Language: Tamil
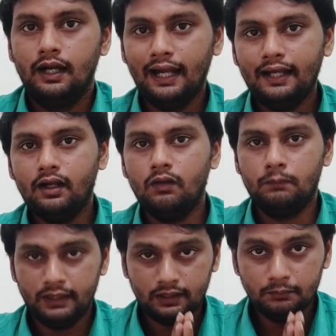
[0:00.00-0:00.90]
ஹாய் ஹலோ
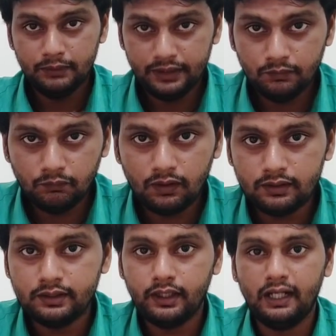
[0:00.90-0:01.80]
வணக்கம் இது
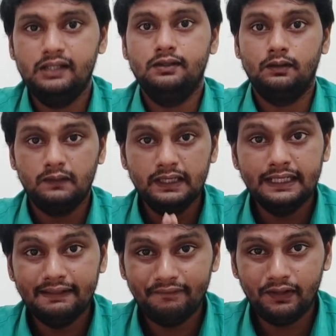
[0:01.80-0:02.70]
உங்கள் சீர்காழி சரவணன்
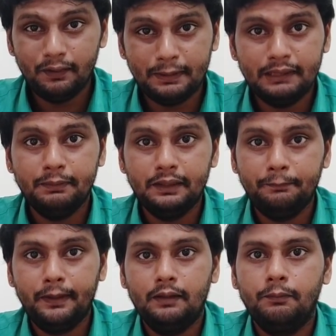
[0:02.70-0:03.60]
இந்த வீடியோ நம்ம எதை பத்தி
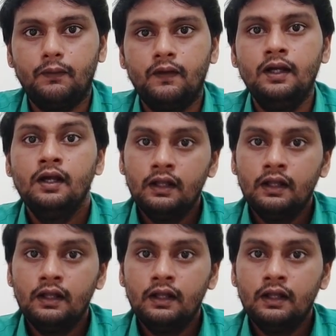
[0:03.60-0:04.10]
பார்க்க போறோம்னா